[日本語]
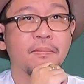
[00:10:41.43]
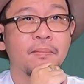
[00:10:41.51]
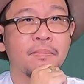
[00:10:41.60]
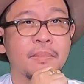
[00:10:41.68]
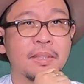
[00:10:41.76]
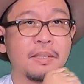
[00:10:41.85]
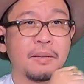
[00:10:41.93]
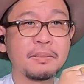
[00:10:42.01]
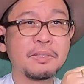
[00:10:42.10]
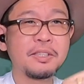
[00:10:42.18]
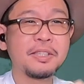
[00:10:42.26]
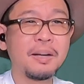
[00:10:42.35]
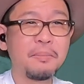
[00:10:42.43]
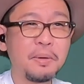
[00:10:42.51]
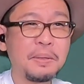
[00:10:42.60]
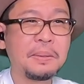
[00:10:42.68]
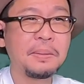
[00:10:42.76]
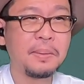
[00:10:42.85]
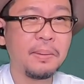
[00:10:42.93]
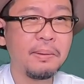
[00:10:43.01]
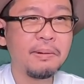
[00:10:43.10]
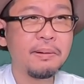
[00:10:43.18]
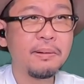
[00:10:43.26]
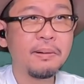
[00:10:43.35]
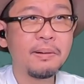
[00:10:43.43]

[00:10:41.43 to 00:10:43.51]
うん。いや、串田もいるよ。